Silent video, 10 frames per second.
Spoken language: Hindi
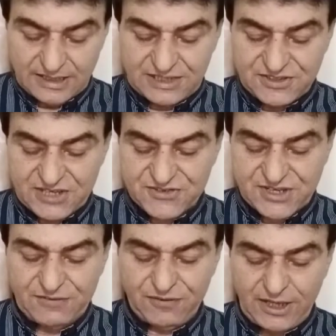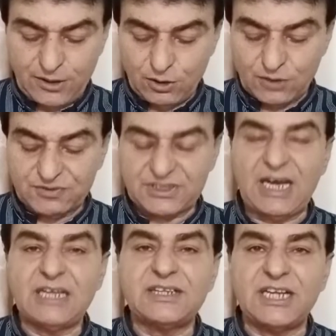कि जस्टिफाई और
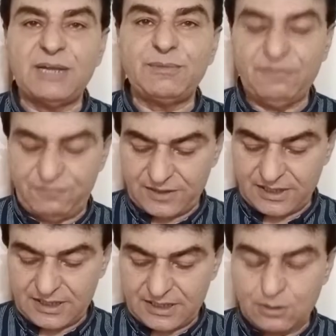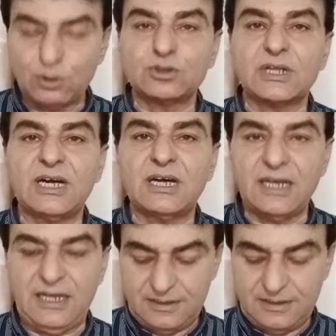वजाहत देने में फ़र्क होता है